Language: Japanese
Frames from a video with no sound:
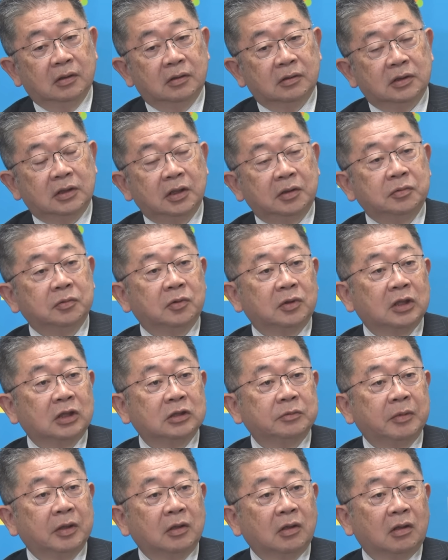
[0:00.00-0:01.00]
政府の
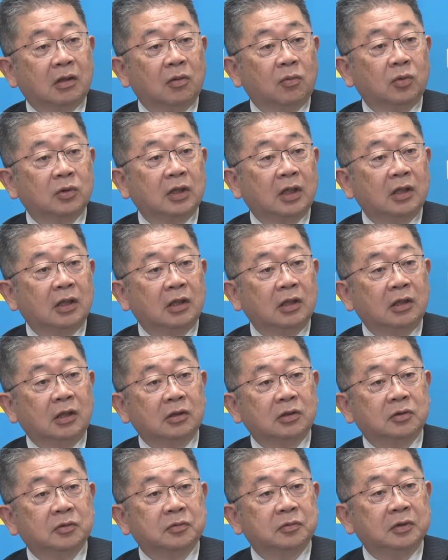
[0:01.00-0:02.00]
立場だから答えられ
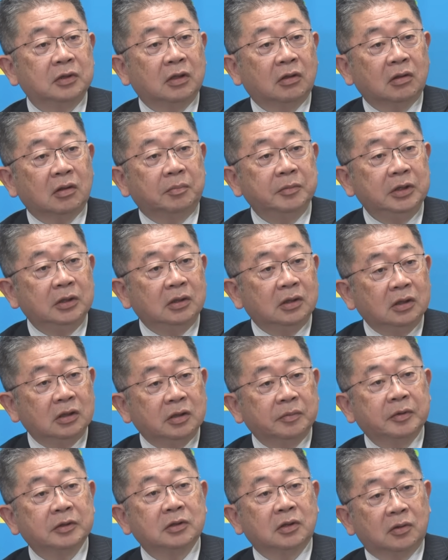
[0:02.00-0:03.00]
ないというふうになんかみんな言っ
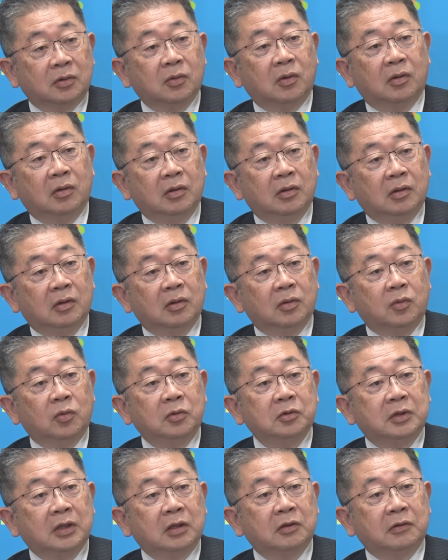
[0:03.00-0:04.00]
てますけど、
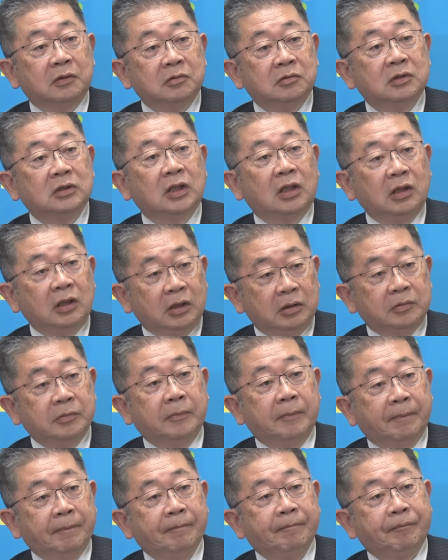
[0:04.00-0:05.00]
こういう態度は許されない
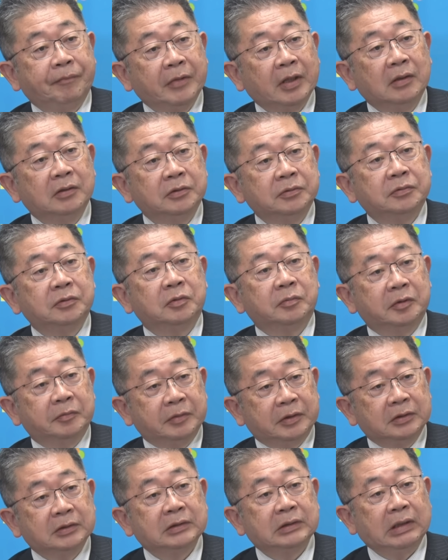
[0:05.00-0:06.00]
というふうに思い
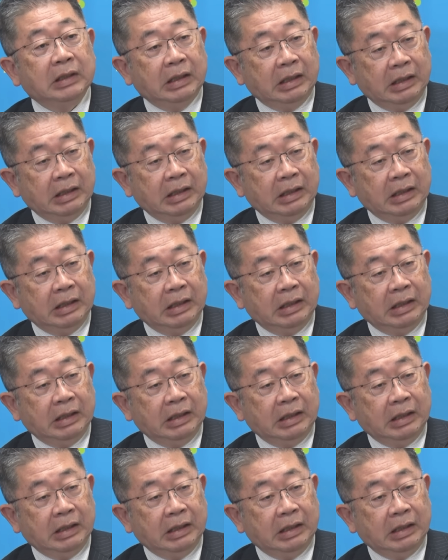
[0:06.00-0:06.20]
ます。